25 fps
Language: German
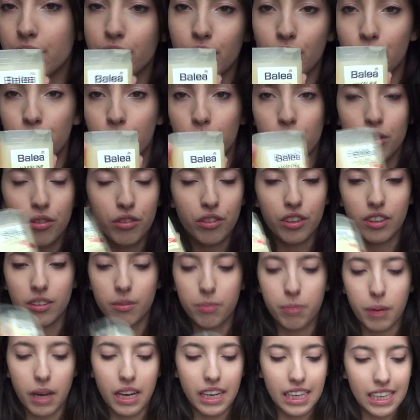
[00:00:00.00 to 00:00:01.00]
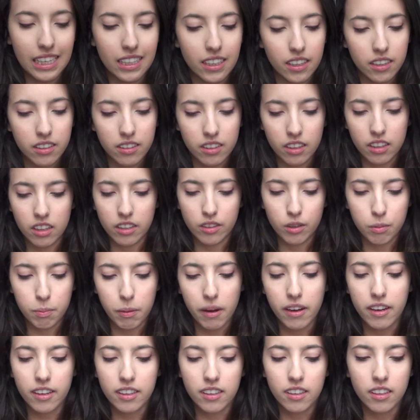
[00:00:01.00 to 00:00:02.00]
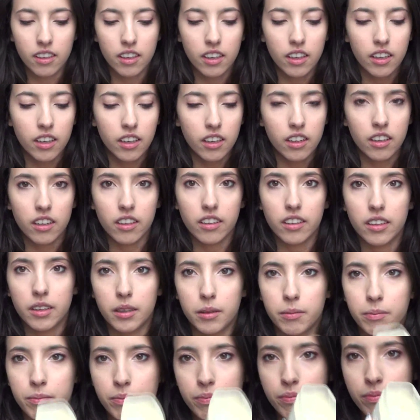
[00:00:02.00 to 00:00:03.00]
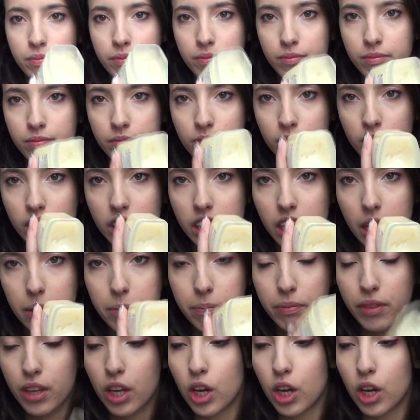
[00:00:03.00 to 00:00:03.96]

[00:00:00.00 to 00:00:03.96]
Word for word: einfach nur von Balea, ist sie ganz billig. Ähm, ja.